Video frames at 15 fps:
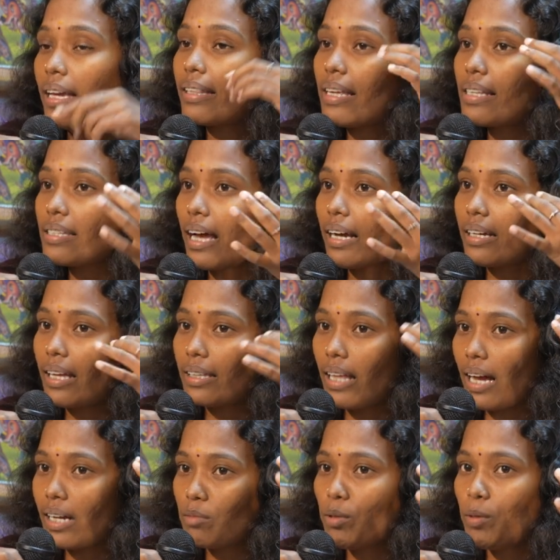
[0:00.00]
இதை சங்க அந்த
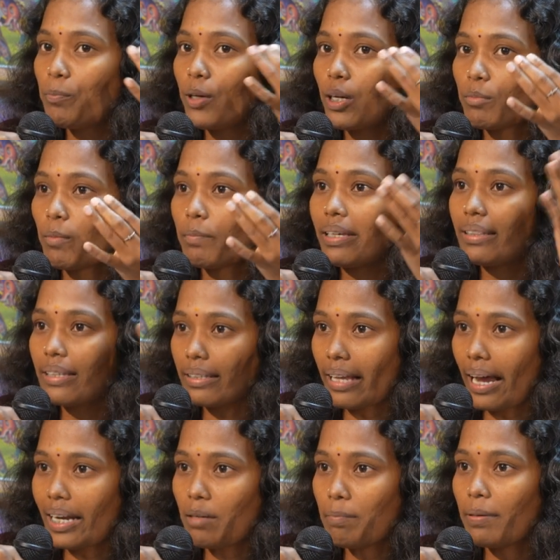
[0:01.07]
அகமும் புறமும் இந்த
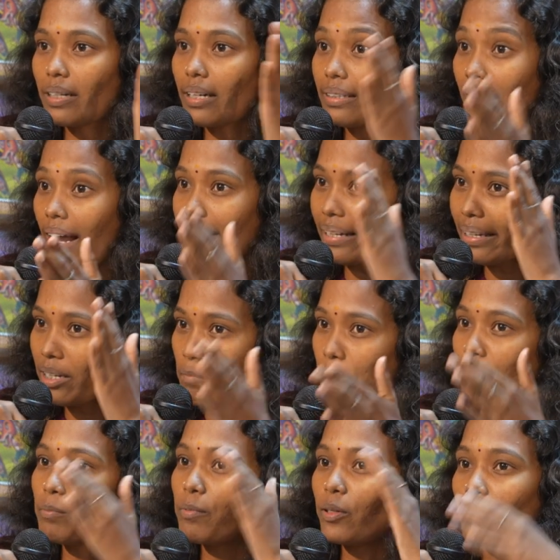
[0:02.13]
தலைப்புக்கு இந்த அட்டை
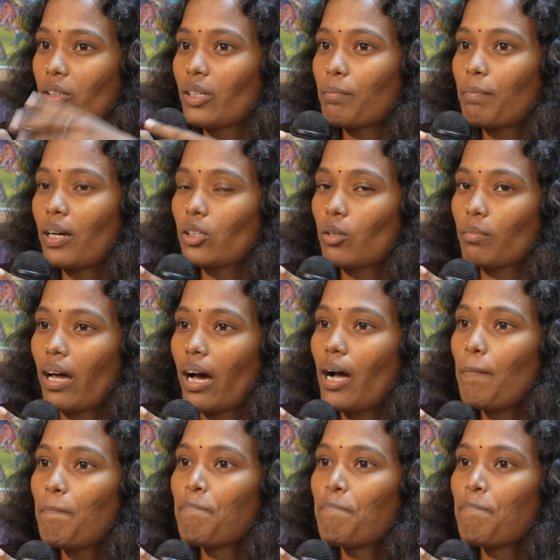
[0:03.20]
எப்படி பொருந்ததுன்னு பார்த்தோம்னா